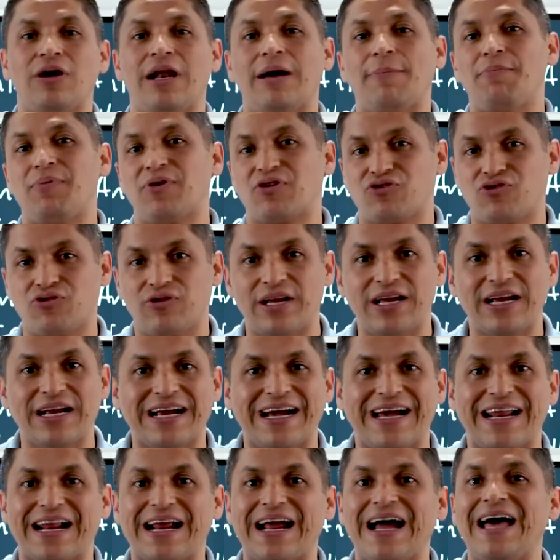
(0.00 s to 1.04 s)
o la persona
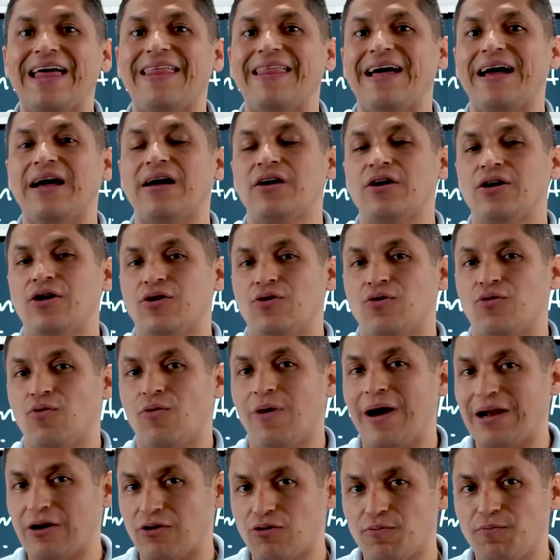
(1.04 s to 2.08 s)
encargada
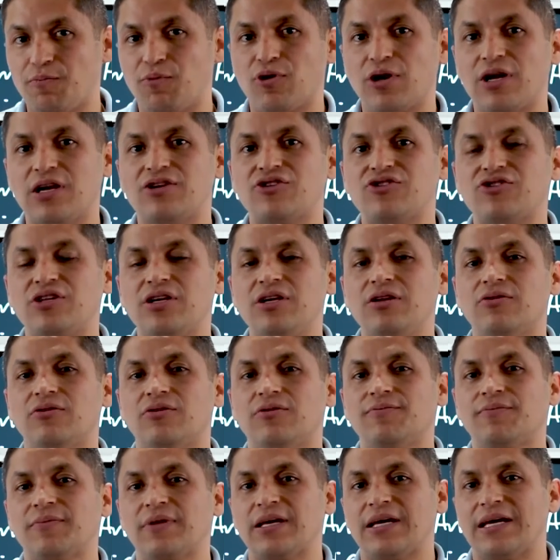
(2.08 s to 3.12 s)
o algo por el
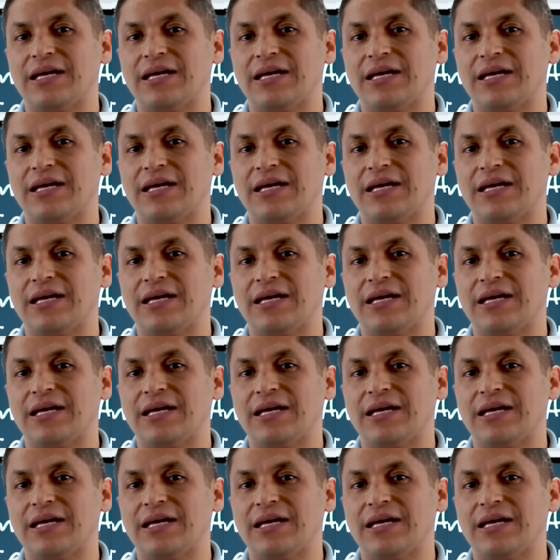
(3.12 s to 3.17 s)
estilo.